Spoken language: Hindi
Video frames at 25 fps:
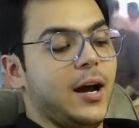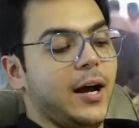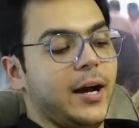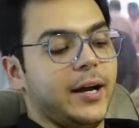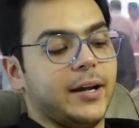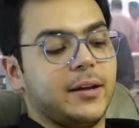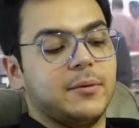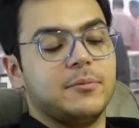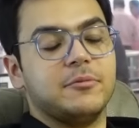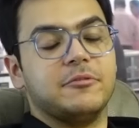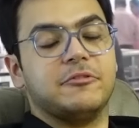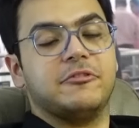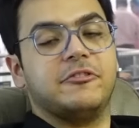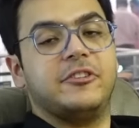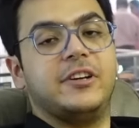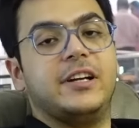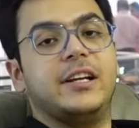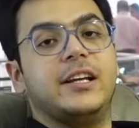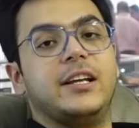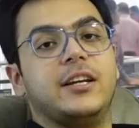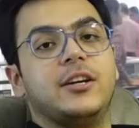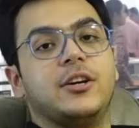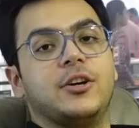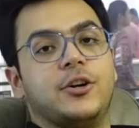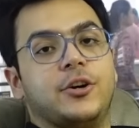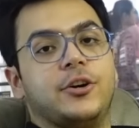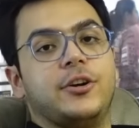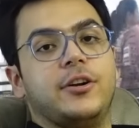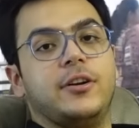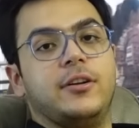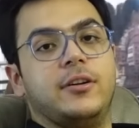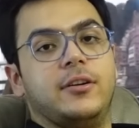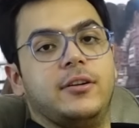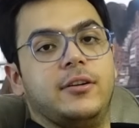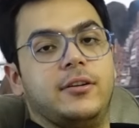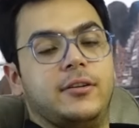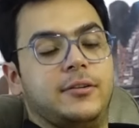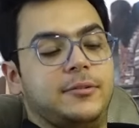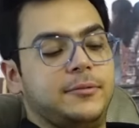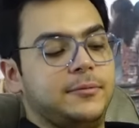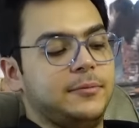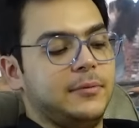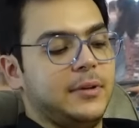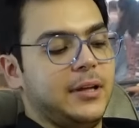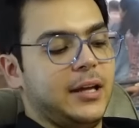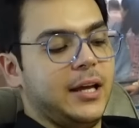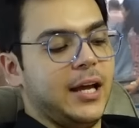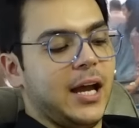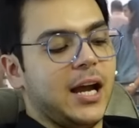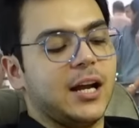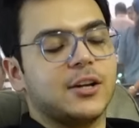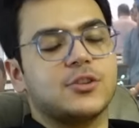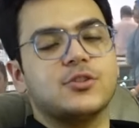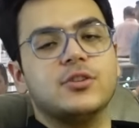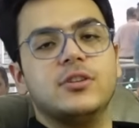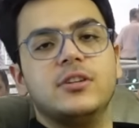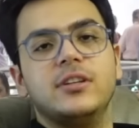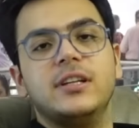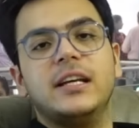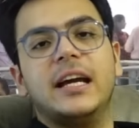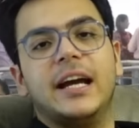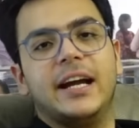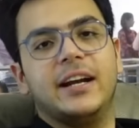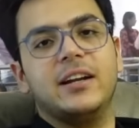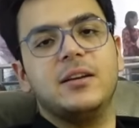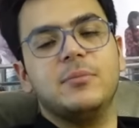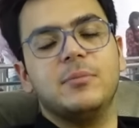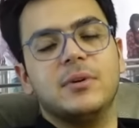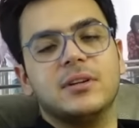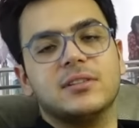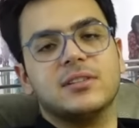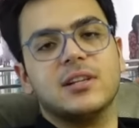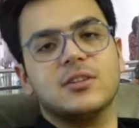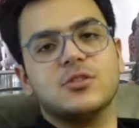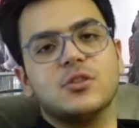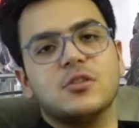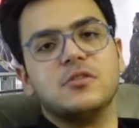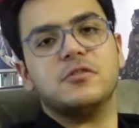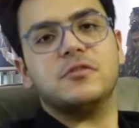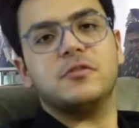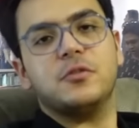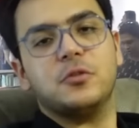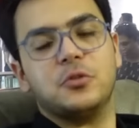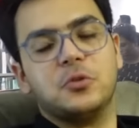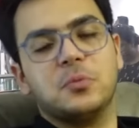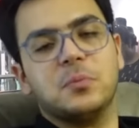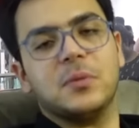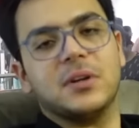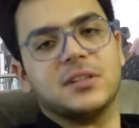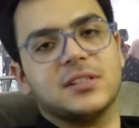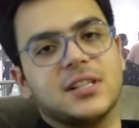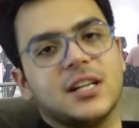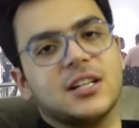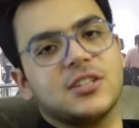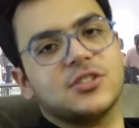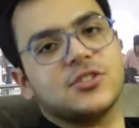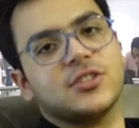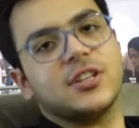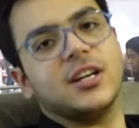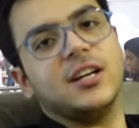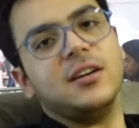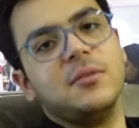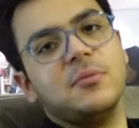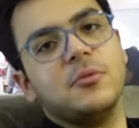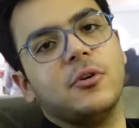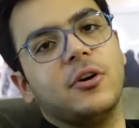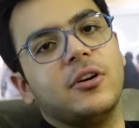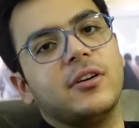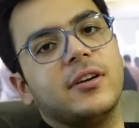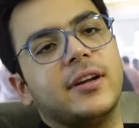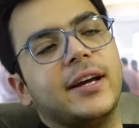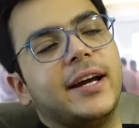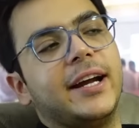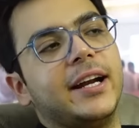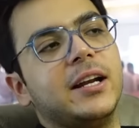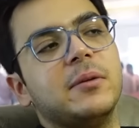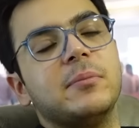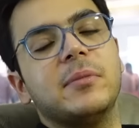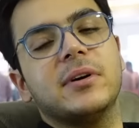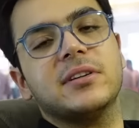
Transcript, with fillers: I am feeling good. एक्चुअली हेड मसाज और फुट मसाज था और हेड